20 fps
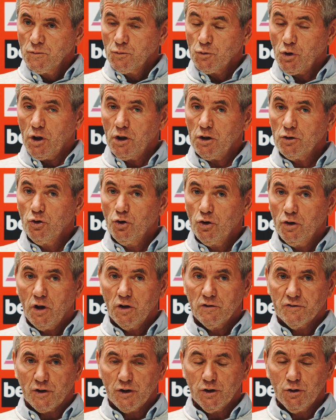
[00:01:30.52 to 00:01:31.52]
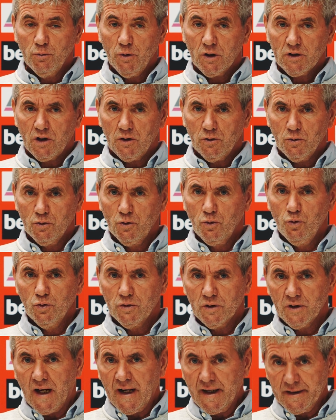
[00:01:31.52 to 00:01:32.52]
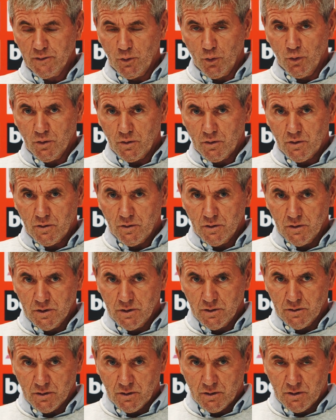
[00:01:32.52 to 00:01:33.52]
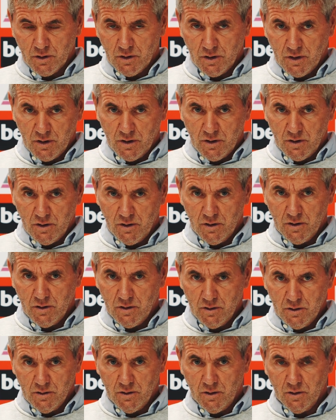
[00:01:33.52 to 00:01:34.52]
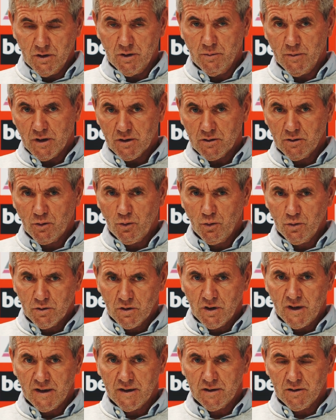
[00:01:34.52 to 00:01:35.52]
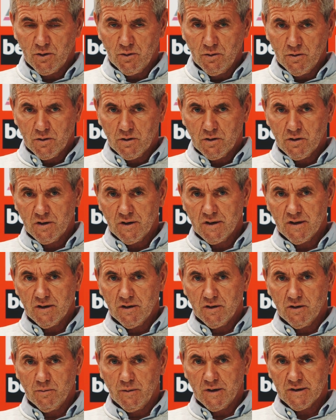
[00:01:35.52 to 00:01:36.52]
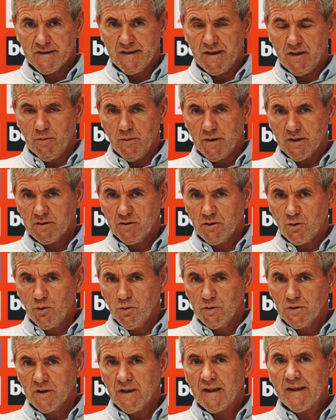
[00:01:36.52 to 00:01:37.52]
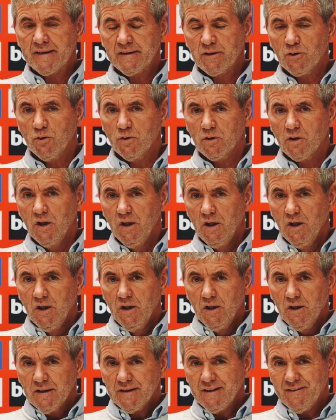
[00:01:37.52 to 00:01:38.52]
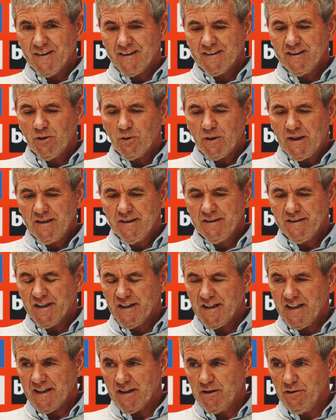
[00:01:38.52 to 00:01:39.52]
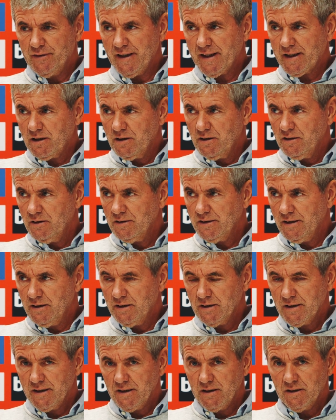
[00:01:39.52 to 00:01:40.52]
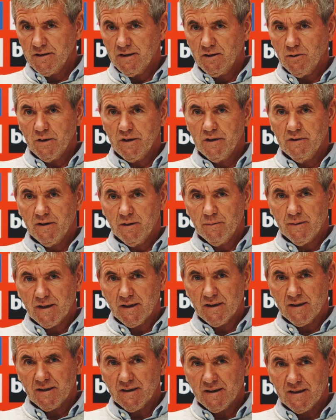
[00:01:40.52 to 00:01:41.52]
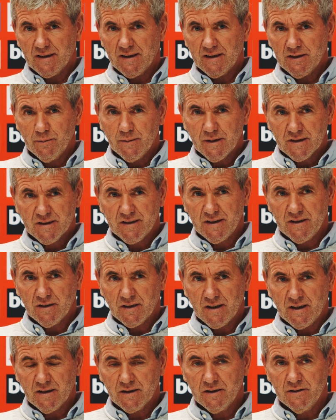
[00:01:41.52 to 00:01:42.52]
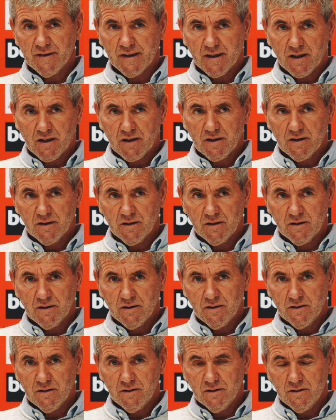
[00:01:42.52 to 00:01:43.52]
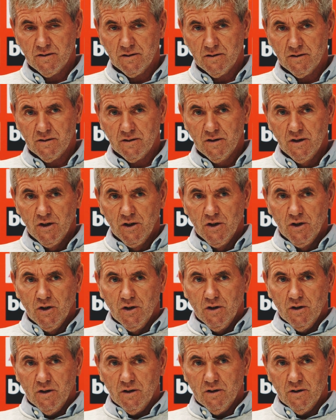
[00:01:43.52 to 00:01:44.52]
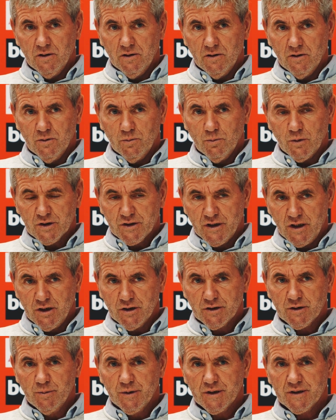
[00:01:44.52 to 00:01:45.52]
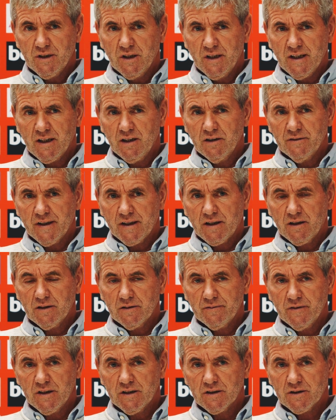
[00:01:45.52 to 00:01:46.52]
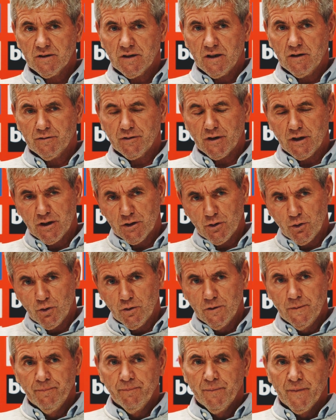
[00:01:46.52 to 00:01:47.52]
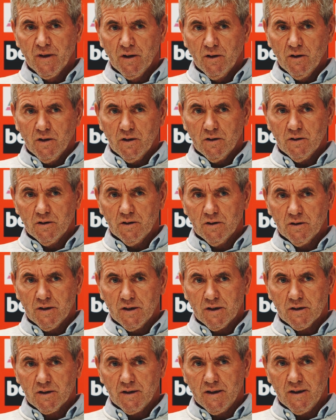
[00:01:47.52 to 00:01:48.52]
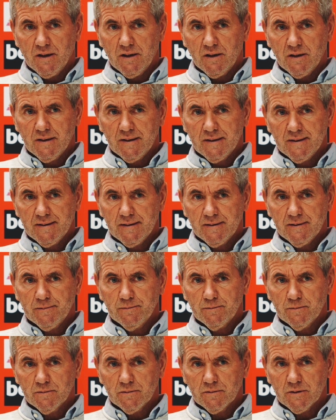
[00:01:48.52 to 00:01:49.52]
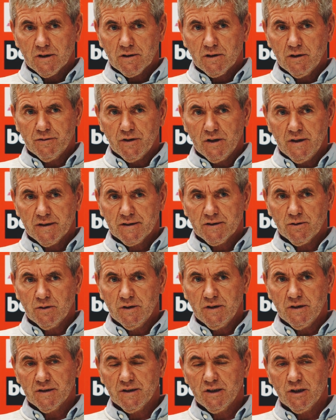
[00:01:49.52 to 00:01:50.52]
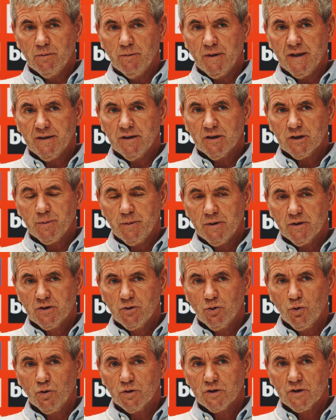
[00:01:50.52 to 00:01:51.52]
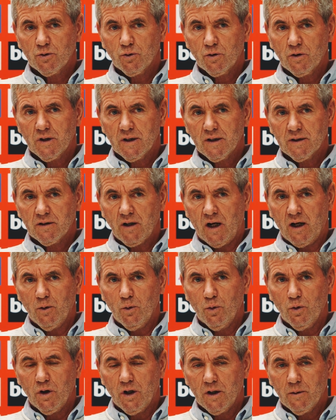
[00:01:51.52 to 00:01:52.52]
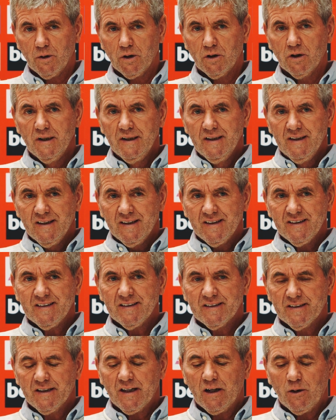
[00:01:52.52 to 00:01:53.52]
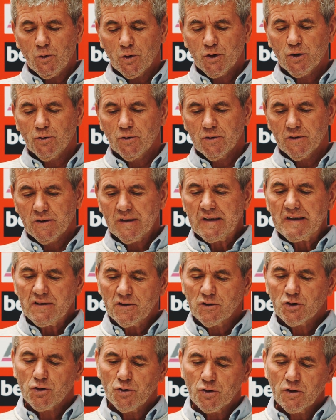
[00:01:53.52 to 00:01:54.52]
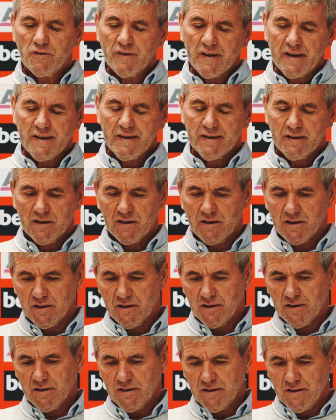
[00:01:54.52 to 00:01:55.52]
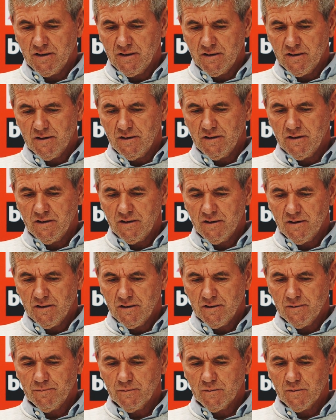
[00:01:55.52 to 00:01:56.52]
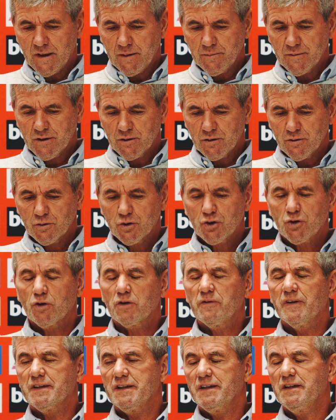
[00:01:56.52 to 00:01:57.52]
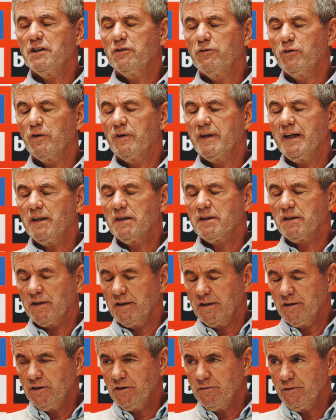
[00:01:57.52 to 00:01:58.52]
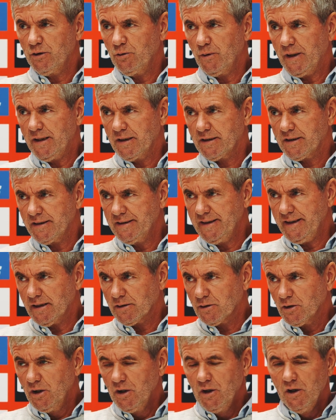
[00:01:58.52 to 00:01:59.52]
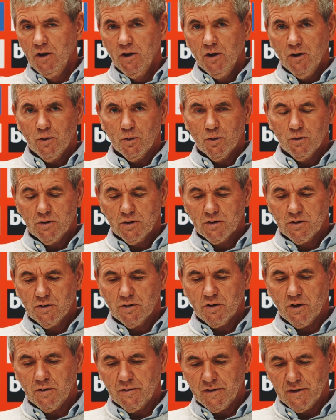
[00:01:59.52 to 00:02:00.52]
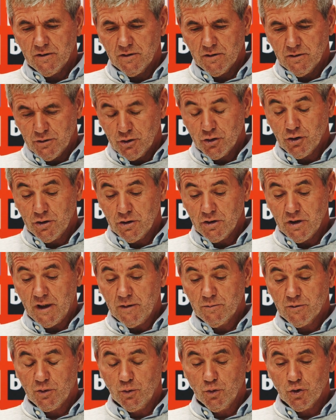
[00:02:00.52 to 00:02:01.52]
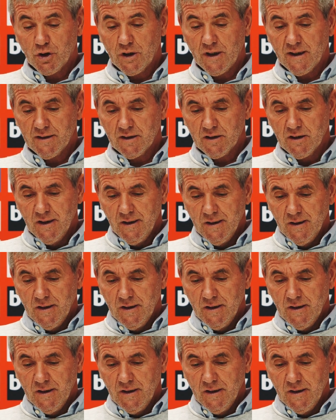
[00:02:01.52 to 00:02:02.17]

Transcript: Nein, äh, Alfredo macht auch einen guten Eindruck und äh, äh Olli macht einen guten Eindruck, äh, äh, Marcel macht einen guten Eindruck. Die waren ja auch alle nicht lange weg. Ja, der, der, Olli war mal, gerade mal zehn Tage weg. Äh, Marcel ist ein bisschen länger weg gewesen. Alfredo nach der, ähm, nach der Verletzung, die er sich im Länderspiel zugezogen hat, auch. Aber die sind ja auch schon ein Stück weit, haben sich ein Stück weit individuell, individuell trainiert und die sind, auf, äh, die sind in einem Zustand,